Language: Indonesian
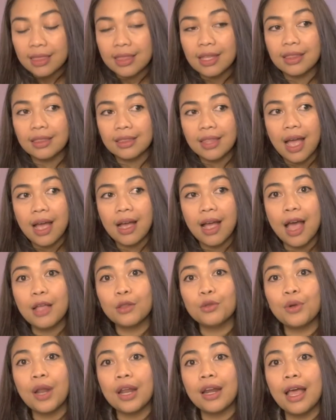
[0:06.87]
tentang
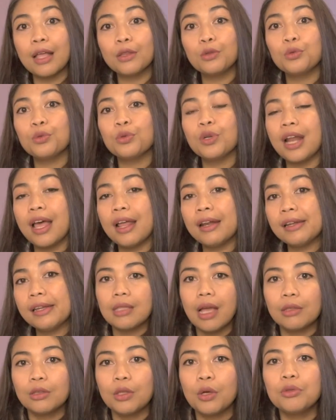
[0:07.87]

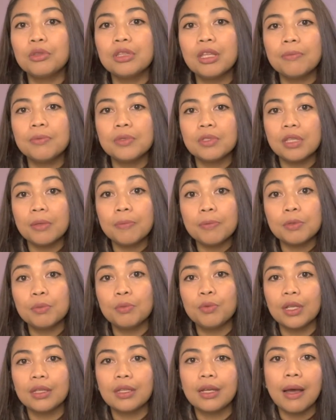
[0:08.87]
aturan-aturan atau tips-tips
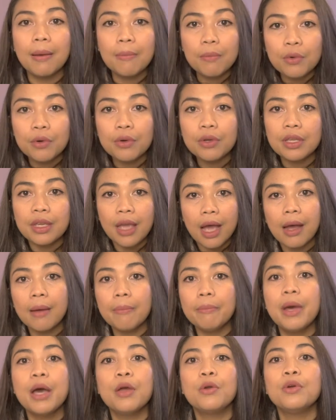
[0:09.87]
buat kamu
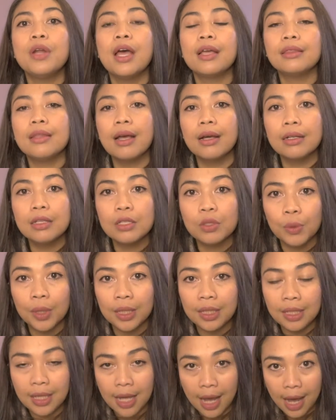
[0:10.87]
yang baru datang di
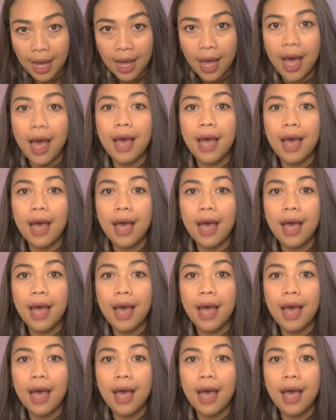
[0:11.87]
Swedia